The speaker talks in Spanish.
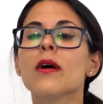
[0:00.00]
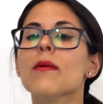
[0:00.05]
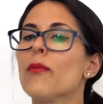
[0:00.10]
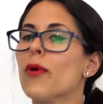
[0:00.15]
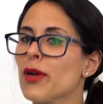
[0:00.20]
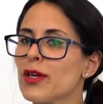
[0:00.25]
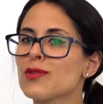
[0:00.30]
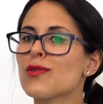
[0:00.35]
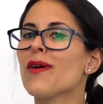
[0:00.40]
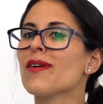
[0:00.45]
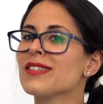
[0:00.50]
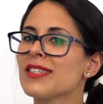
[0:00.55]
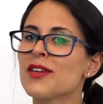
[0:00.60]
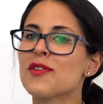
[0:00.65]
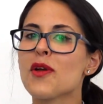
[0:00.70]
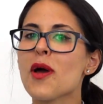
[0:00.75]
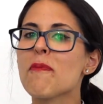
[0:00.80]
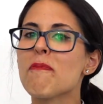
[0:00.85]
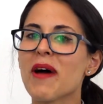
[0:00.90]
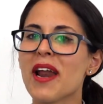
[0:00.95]
por eso a
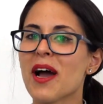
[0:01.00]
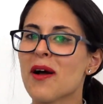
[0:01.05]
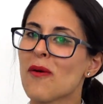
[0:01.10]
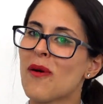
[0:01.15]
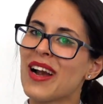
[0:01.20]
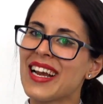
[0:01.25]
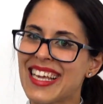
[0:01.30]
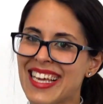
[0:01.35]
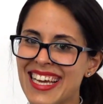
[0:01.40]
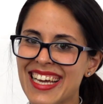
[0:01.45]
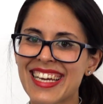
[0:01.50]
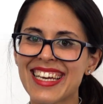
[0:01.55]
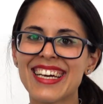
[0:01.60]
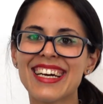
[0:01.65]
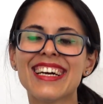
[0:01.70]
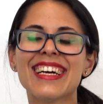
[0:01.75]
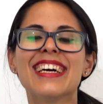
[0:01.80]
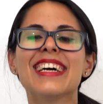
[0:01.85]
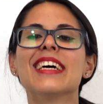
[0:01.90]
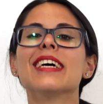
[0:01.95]
veces no es para
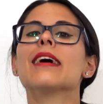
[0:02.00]
cualquiera.